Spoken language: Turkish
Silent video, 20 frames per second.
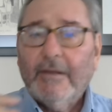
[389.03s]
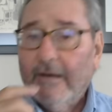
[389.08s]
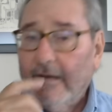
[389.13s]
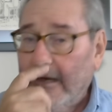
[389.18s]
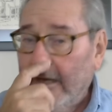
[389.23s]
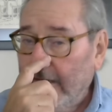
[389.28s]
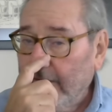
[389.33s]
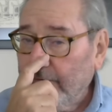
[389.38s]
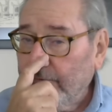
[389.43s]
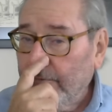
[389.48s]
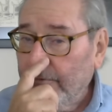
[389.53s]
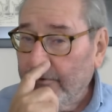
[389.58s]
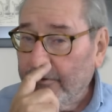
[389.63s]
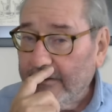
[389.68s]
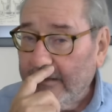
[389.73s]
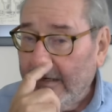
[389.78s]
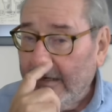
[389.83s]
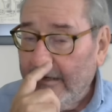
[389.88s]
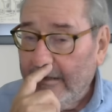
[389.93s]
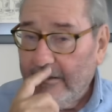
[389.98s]

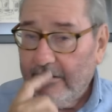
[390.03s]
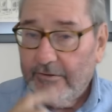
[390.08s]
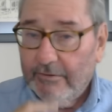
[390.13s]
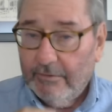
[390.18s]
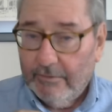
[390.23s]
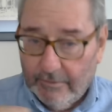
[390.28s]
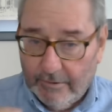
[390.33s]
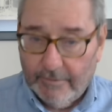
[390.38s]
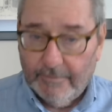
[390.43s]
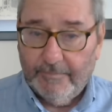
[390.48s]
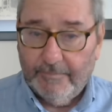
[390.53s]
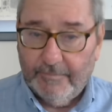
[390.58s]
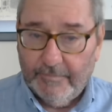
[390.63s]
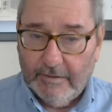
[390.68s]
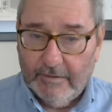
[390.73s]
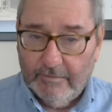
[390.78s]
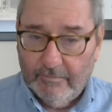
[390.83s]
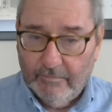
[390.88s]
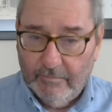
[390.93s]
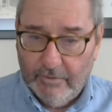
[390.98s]
650 kilo
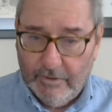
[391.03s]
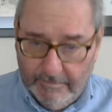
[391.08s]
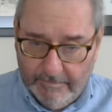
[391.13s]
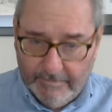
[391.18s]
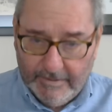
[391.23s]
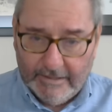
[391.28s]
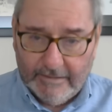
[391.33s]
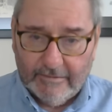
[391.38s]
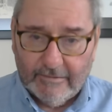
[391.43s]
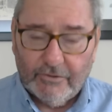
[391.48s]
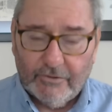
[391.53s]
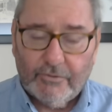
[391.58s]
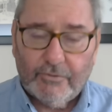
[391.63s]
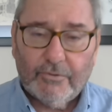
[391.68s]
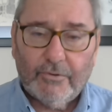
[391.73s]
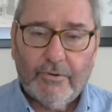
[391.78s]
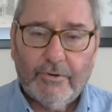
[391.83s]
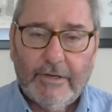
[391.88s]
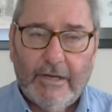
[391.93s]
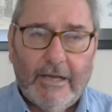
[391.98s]
mühimmat
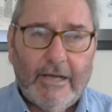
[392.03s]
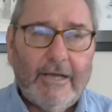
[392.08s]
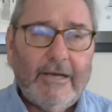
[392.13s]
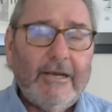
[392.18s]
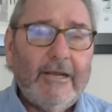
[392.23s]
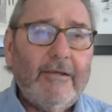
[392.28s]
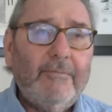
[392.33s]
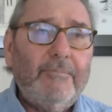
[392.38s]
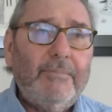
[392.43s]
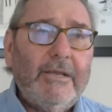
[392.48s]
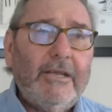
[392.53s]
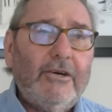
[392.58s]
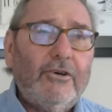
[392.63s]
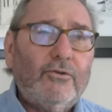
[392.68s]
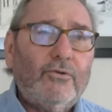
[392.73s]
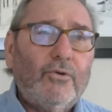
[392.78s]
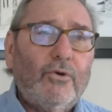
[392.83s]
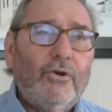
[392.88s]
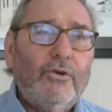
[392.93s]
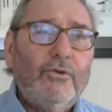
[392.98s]
taşıyor. Yani
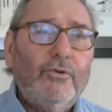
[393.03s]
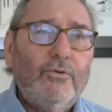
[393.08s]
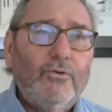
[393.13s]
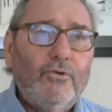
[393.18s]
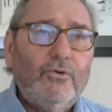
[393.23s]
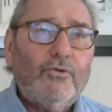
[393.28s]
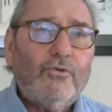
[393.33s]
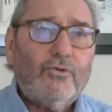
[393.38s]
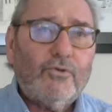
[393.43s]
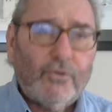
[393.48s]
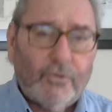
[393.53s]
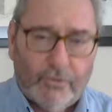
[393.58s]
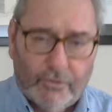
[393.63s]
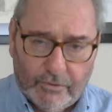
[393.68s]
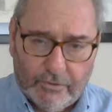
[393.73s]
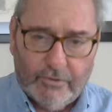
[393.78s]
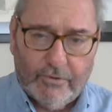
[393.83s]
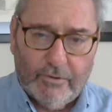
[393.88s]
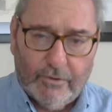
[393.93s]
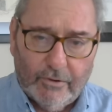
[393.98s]
1 ton
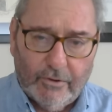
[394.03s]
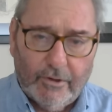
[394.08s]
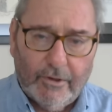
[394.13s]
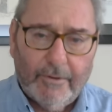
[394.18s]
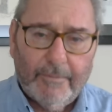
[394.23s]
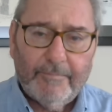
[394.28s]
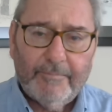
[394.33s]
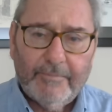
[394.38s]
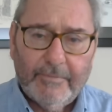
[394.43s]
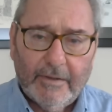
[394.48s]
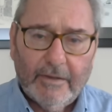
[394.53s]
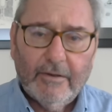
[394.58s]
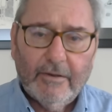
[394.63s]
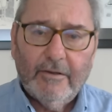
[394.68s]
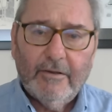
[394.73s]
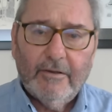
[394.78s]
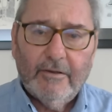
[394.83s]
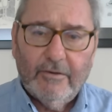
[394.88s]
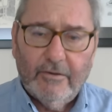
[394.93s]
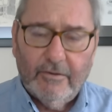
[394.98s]
300 kilo
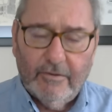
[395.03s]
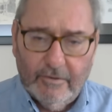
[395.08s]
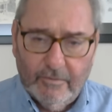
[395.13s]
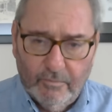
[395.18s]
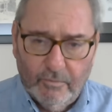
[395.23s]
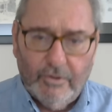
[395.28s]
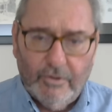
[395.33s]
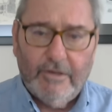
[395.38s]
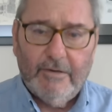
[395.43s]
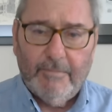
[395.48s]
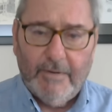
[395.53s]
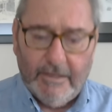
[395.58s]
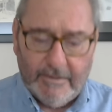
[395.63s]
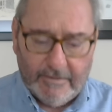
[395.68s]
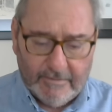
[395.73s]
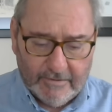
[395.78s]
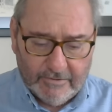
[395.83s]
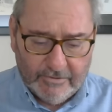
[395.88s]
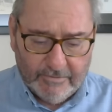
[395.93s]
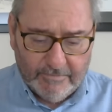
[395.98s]
e,
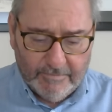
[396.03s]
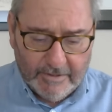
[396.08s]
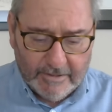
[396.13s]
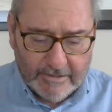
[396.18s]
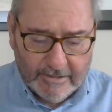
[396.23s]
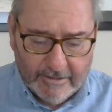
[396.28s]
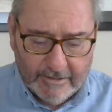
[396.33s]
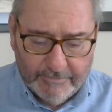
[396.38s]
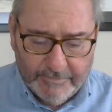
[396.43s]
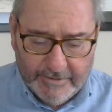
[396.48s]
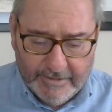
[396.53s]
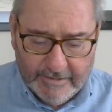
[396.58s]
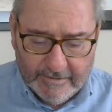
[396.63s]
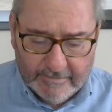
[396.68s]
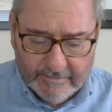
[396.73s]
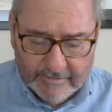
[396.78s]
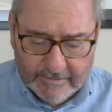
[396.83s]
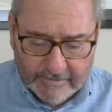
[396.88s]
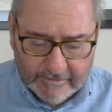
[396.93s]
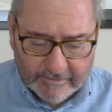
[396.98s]
mühimmat taşıma
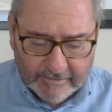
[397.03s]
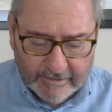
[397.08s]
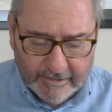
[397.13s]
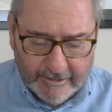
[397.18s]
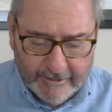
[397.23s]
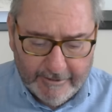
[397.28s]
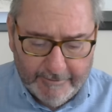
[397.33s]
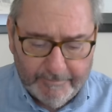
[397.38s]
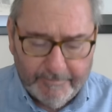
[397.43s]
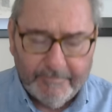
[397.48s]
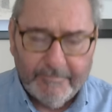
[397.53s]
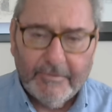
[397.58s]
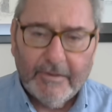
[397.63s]
kabiliyetine sahip.